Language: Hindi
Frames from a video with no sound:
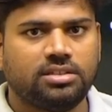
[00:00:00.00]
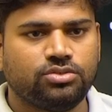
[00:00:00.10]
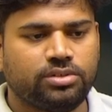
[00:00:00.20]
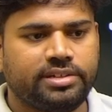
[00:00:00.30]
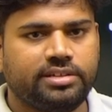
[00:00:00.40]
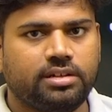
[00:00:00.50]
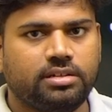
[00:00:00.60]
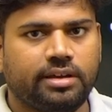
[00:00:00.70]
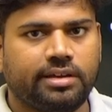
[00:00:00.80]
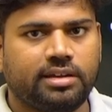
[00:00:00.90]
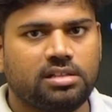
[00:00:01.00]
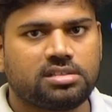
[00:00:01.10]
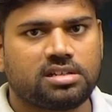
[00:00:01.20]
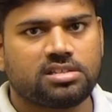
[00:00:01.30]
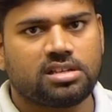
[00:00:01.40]
जो इंडियन
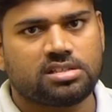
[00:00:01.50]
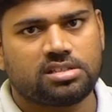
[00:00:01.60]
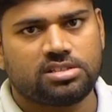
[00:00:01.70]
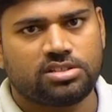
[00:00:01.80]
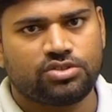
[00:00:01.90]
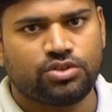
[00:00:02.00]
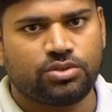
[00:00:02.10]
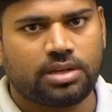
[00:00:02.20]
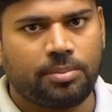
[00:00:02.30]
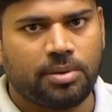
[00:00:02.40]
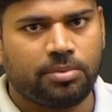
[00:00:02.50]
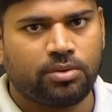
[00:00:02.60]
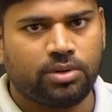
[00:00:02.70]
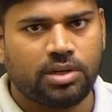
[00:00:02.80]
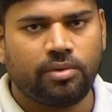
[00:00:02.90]
एग्रीकल्चर रिसर्च इंस्टीट्यूट का पेपर
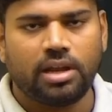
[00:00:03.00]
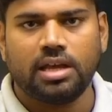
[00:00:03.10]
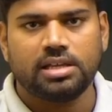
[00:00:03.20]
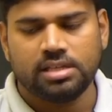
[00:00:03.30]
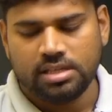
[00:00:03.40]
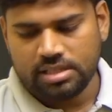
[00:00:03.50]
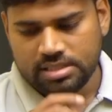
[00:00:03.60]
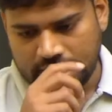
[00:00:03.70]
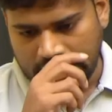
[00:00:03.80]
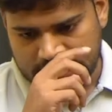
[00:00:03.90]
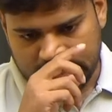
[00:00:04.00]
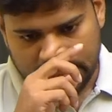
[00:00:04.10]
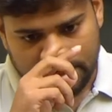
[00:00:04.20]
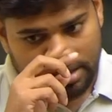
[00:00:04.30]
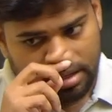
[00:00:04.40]
होने वाला है सात से
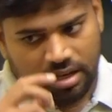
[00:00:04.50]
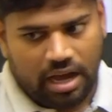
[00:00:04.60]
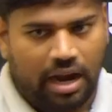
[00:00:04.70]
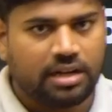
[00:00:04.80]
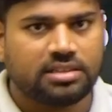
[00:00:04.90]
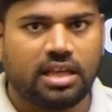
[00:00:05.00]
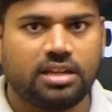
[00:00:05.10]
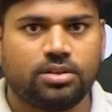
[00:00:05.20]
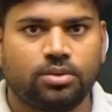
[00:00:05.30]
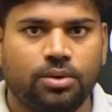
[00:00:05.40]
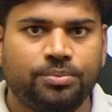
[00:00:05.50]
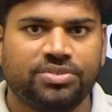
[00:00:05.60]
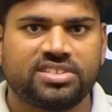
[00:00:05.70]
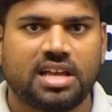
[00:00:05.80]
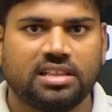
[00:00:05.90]
आठ तारीख को
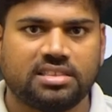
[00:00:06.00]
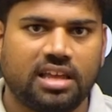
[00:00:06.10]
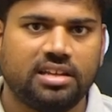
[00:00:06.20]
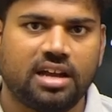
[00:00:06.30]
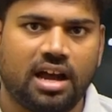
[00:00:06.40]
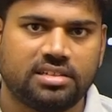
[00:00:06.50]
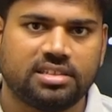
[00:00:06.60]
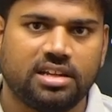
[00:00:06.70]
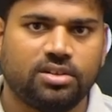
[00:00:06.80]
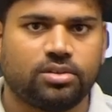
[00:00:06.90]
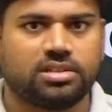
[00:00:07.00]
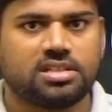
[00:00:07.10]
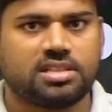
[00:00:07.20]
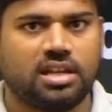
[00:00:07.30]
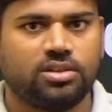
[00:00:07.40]
सात तारीख आठ तारीख और
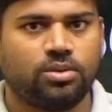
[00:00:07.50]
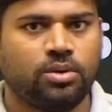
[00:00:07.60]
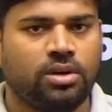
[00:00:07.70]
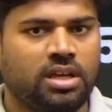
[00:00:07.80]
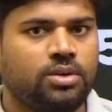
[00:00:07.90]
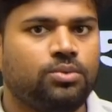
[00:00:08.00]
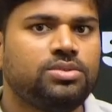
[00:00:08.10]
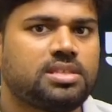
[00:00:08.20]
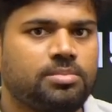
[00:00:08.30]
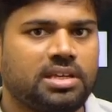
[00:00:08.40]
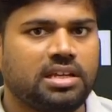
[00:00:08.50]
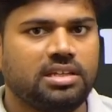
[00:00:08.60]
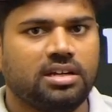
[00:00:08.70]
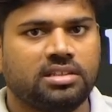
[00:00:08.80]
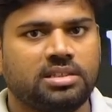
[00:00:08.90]
दस तारीख को उन सभी के
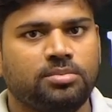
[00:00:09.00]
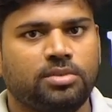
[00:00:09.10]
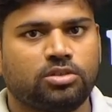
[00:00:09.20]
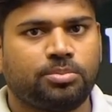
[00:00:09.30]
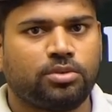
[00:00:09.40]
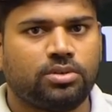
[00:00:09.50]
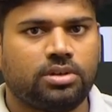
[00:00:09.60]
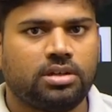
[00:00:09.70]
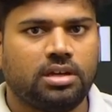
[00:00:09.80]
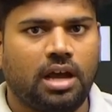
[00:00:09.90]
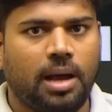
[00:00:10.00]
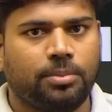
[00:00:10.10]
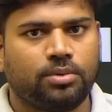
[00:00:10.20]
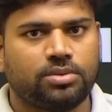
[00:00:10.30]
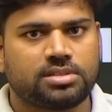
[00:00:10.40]
लिए अति महत्वपूर्ण आपको